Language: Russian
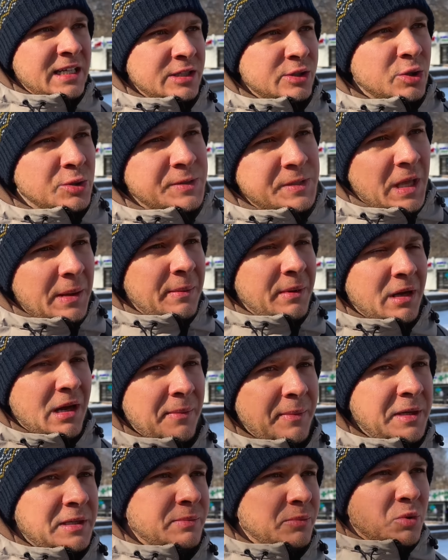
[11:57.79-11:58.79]
До 100
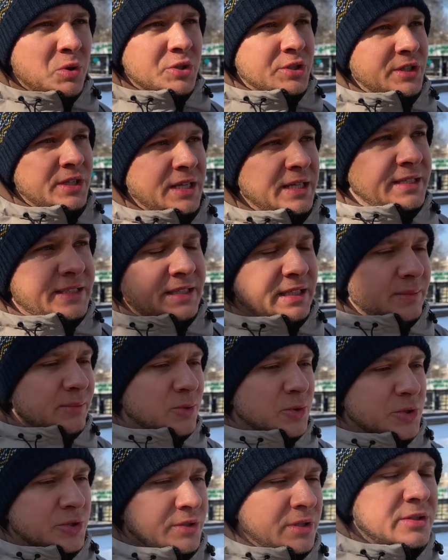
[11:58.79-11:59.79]
мегабит можно найти,
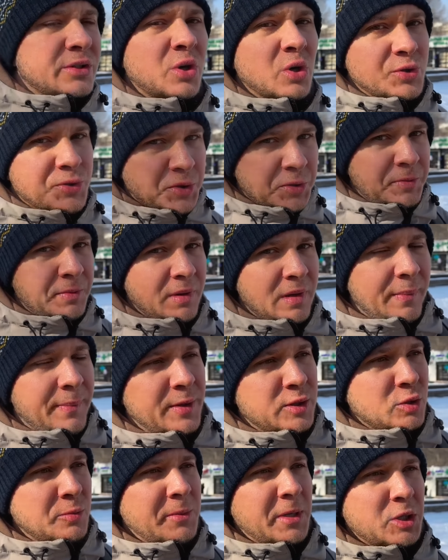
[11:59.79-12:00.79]
можно до 300
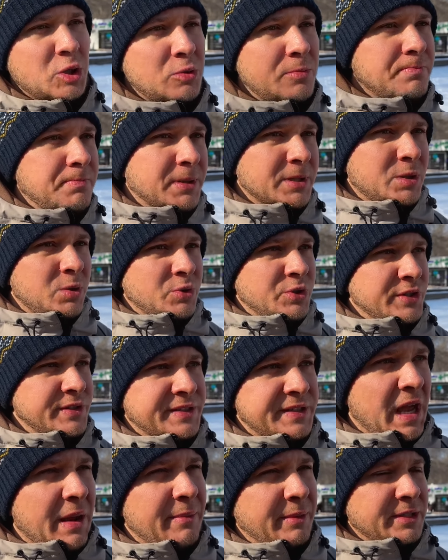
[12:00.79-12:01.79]
мегабит. У меня дома подключен
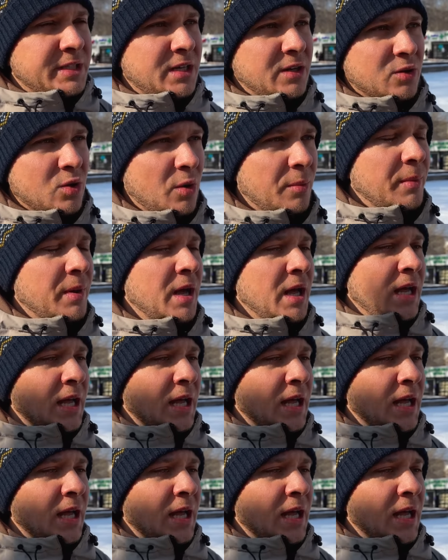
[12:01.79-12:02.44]
Сайма Телеком.